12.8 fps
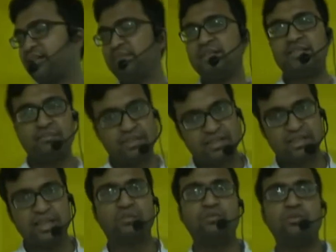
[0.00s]
है मैं
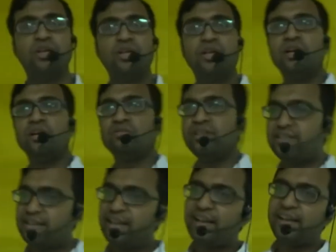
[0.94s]
समझता हूं तो
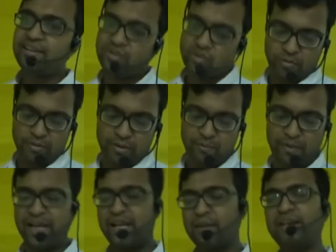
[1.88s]
इसीलिए इसको भी मैं
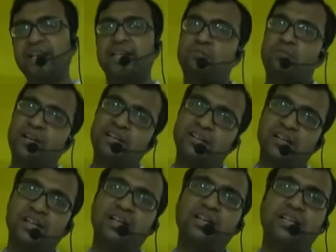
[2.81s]
पहले एक बार एक्सप्लेन
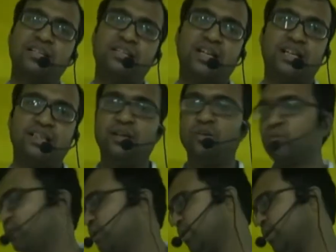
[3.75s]
करना चाहता हूं